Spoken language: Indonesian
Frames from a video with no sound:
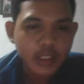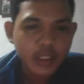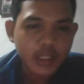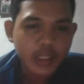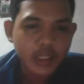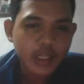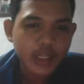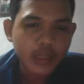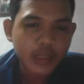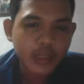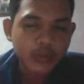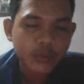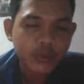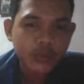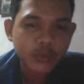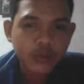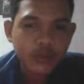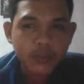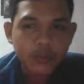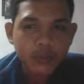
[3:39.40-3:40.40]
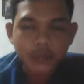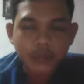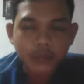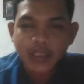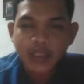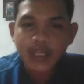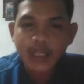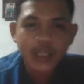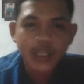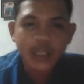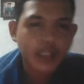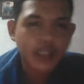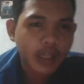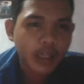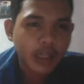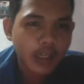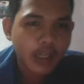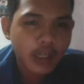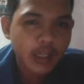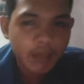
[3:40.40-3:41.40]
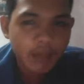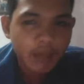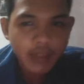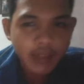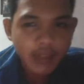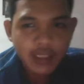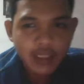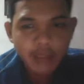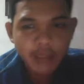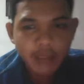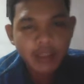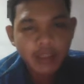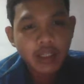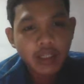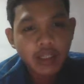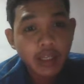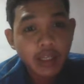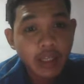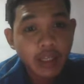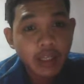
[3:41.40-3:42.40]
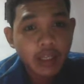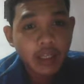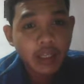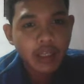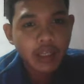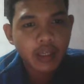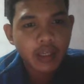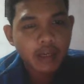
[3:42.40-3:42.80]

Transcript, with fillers: Nah, untuk menjalankan aplikasi Mendeley